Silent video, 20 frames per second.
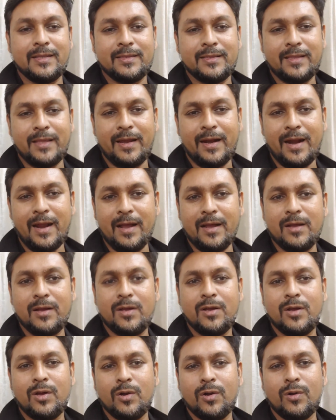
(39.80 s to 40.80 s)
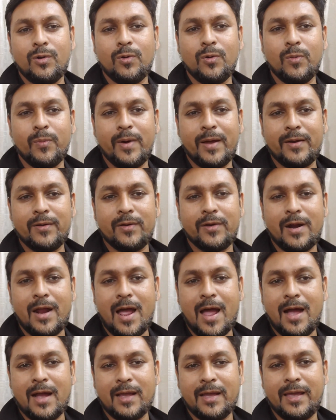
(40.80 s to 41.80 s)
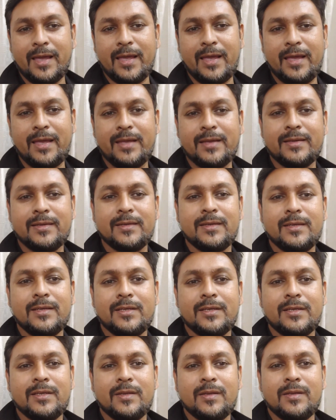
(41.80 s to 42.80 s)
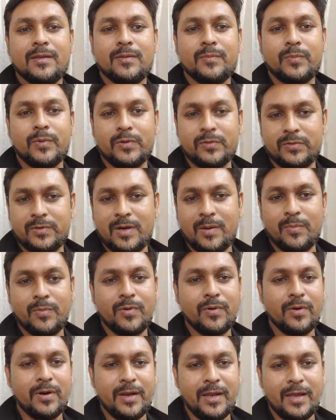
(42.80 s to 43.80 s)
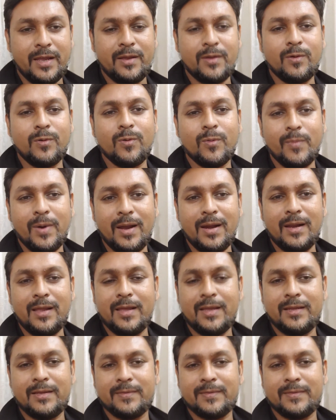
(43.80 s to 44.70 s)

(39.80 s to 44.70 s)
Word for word: তারা ঘুমানোর আগে প্রস্রাব করে ঘুমালে